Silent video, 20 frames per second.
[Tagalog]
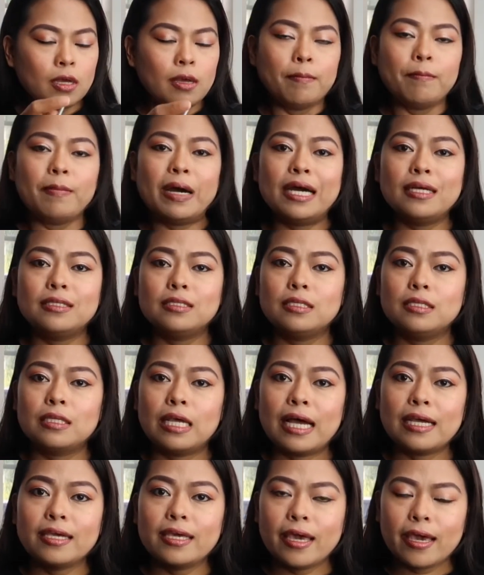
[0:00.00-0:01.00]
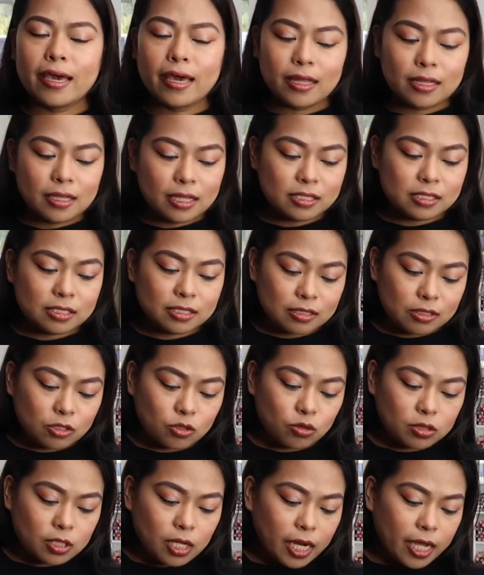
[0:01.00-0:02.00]
But again, it's
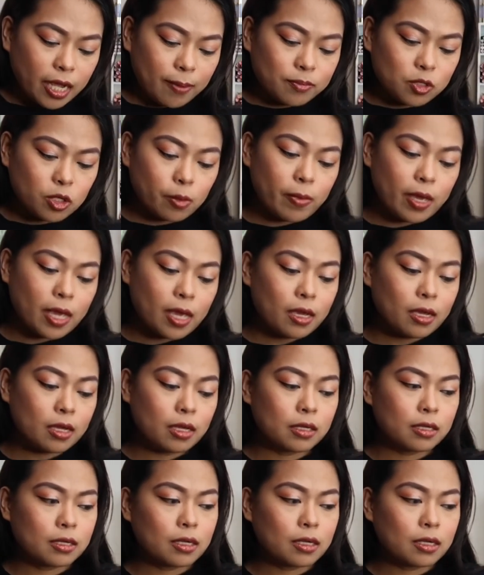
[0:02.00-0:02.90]
totally up to me.